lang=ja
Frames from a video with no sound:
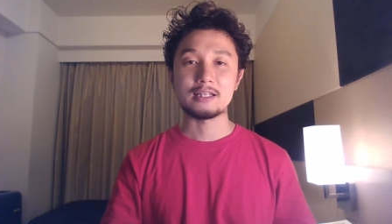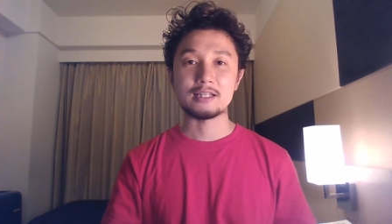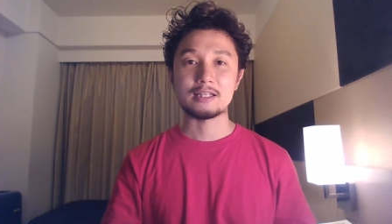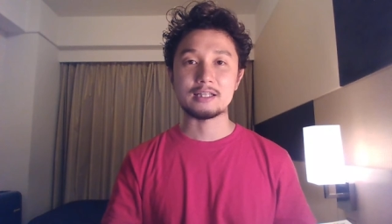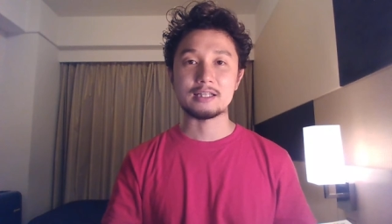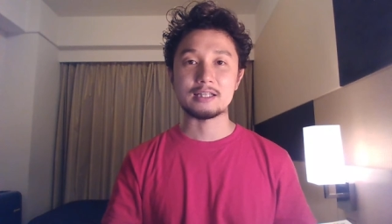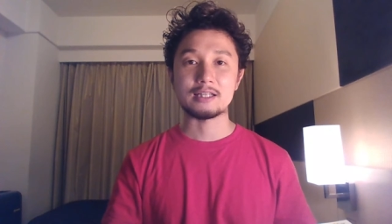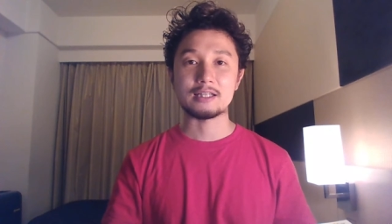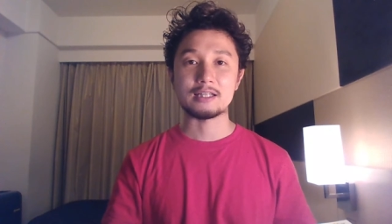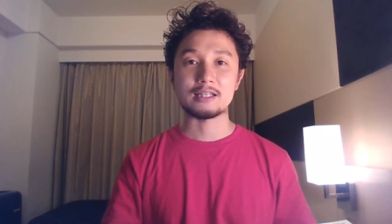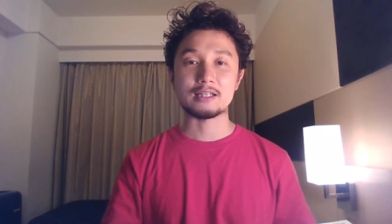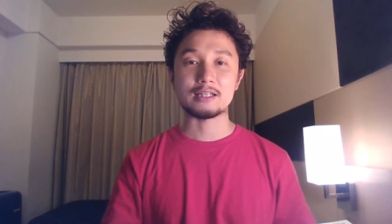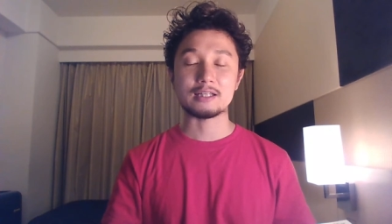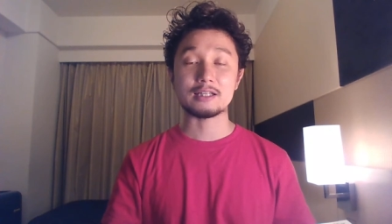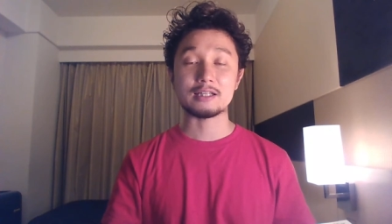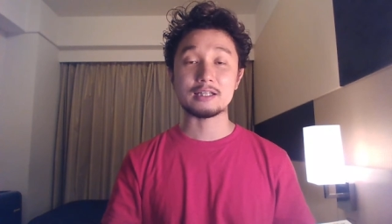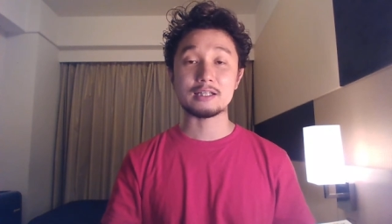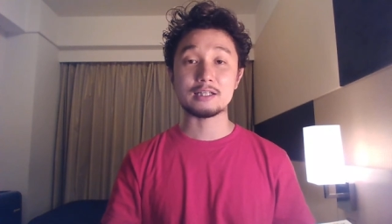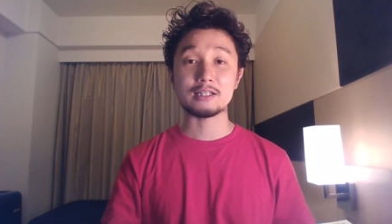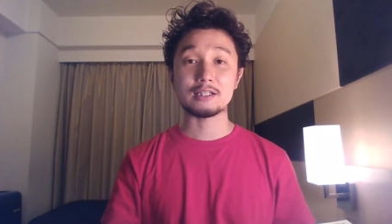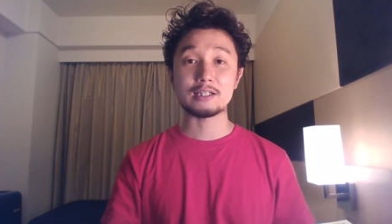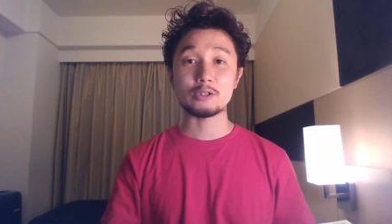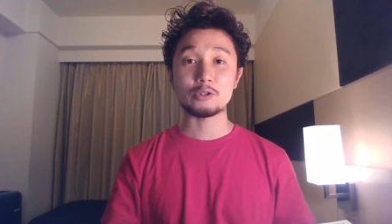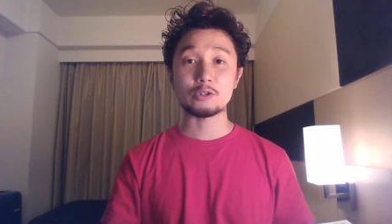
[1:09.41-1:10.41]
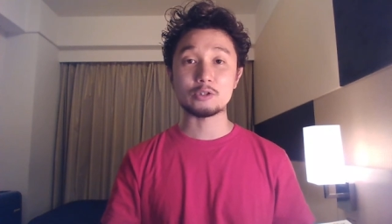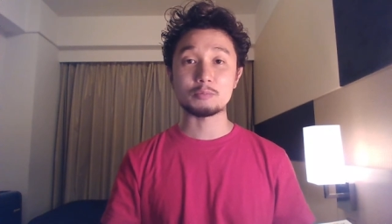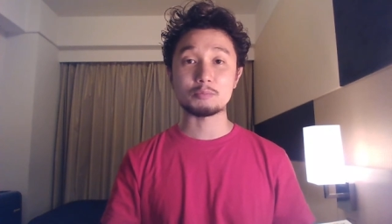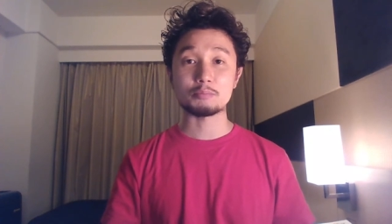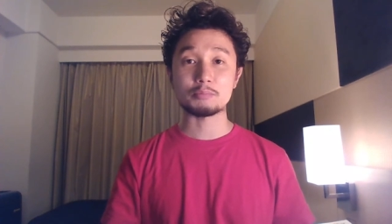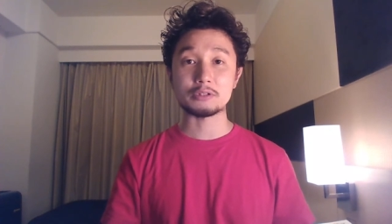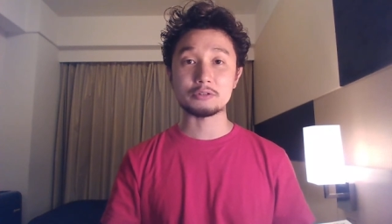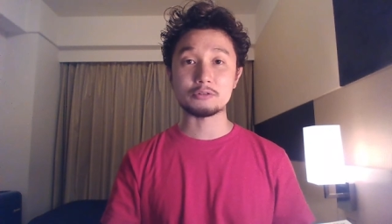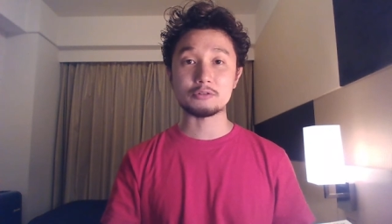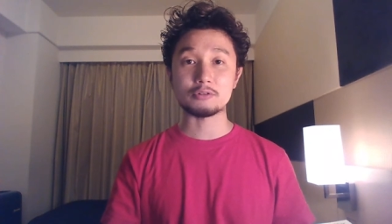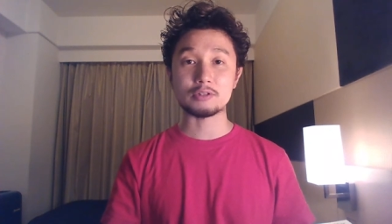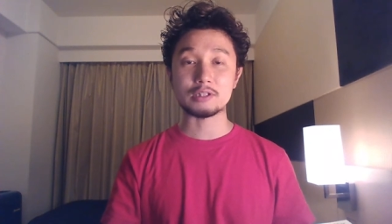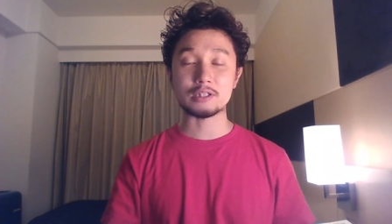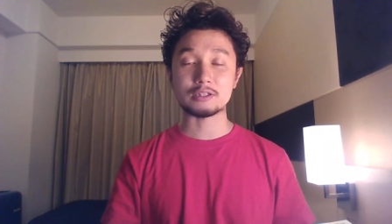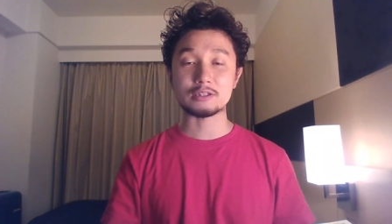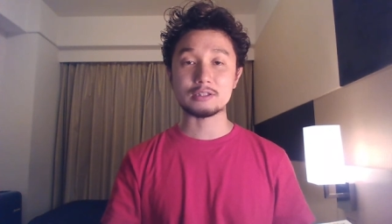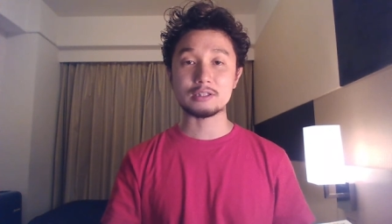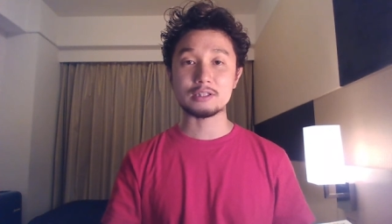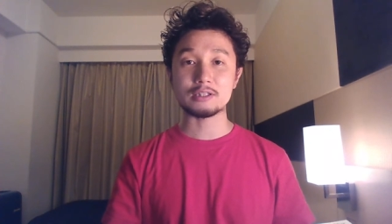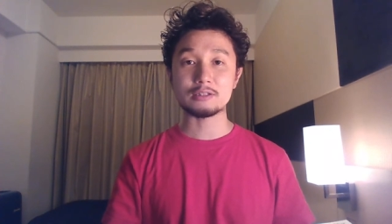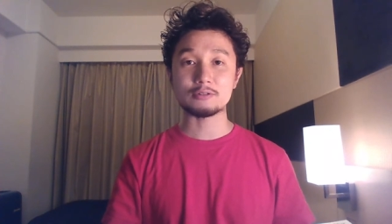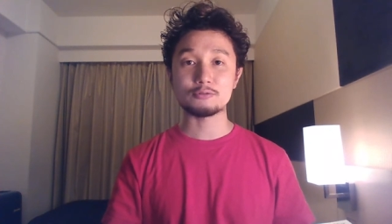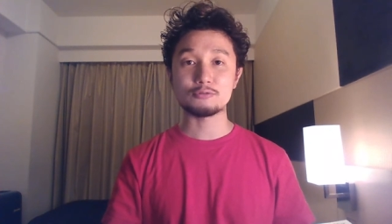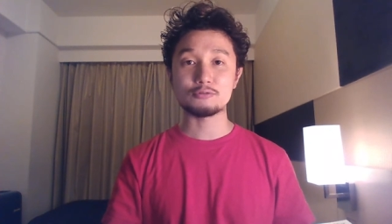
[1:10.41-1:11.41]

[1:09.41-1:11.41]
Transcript: えー、体をいっぱい動かして、